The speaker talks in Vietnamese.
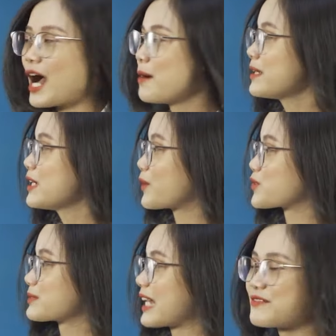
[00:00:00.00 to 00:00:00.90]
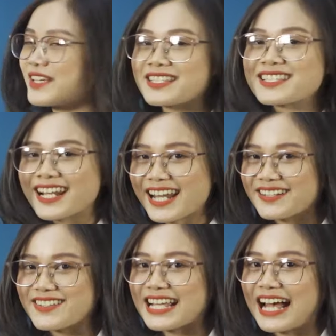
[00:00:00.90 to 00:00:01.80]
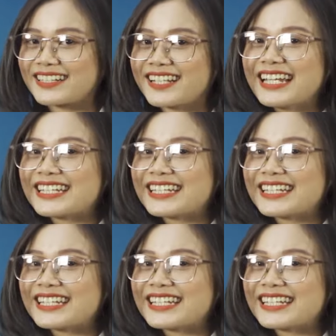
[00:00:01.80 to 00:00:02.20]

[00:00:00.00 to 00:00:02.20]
Âm y của chúng ta viết rất là đơn giản.